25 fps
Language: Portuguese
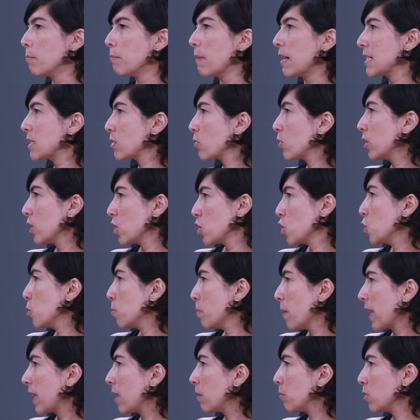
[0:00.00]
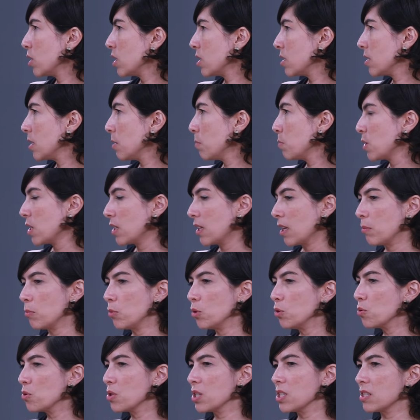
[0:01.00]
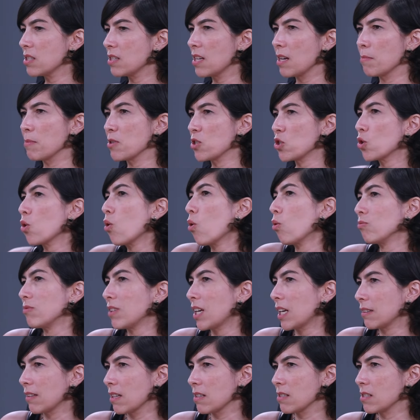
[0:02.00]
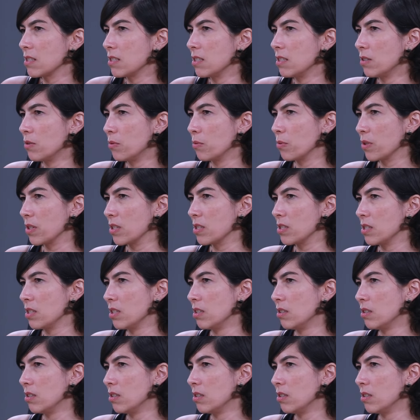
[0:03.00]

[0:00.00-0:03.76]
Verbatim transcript: mas quando a gente pega município, você tem muitos sistemas de contratação que